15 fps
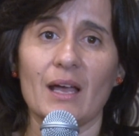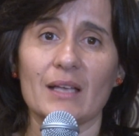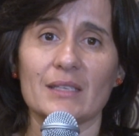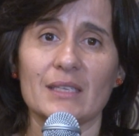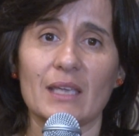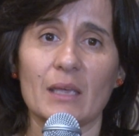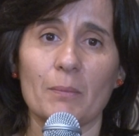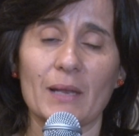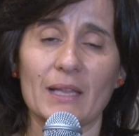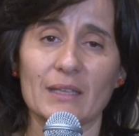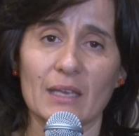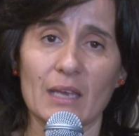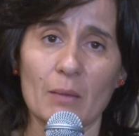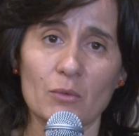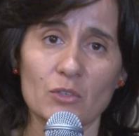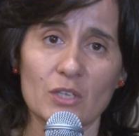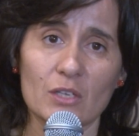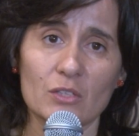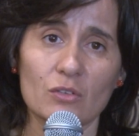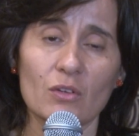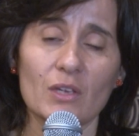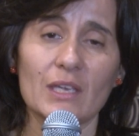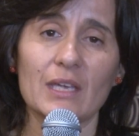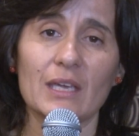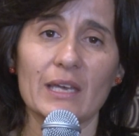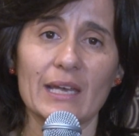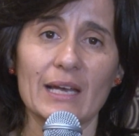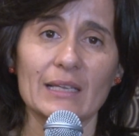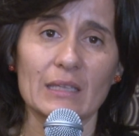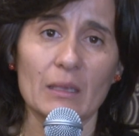Así que plantearíamos eso y
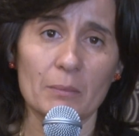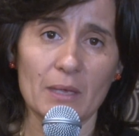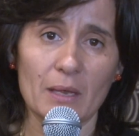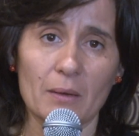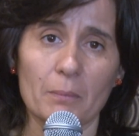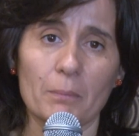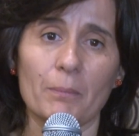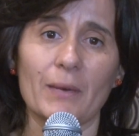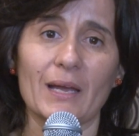generar también